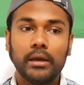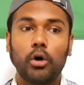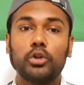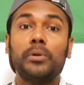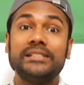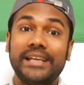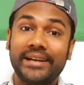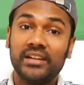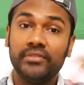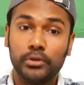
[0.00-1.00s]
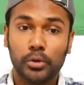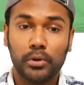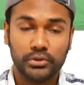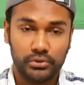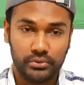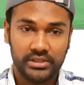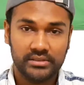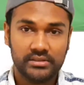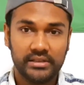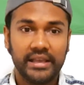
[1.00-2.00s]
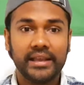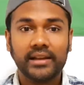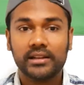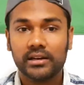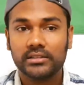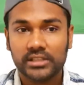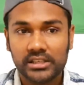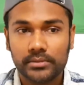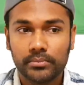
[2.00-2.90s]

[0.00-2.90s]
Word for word: অথবা জ্যাকেটের ভিতরে পড়ার জন্য ঠিক আছে এখানকার যেই